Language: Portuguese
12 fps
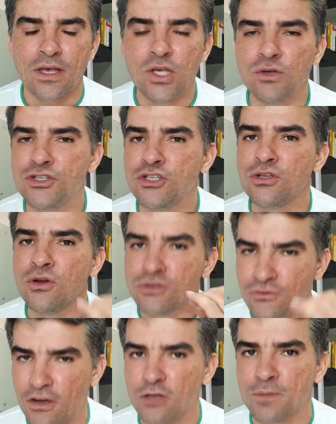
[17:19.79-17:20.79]
E eu, digo, eu
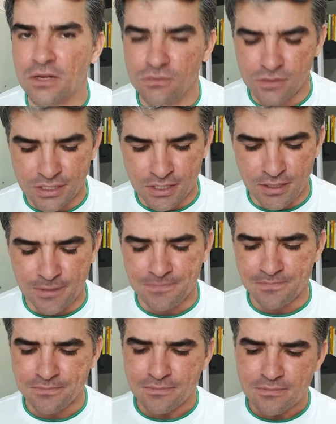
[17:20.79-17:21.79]
falo para você,
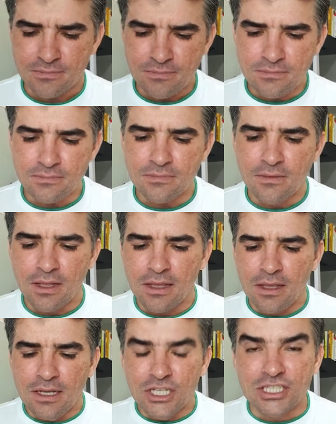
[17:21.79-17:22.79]

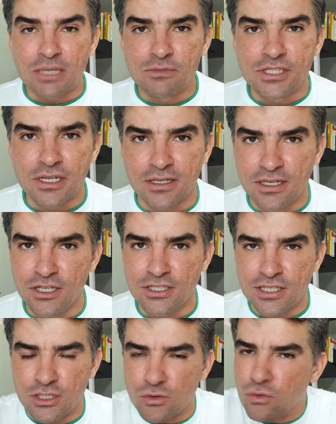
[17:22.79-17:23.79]
Estamos aqui, gente.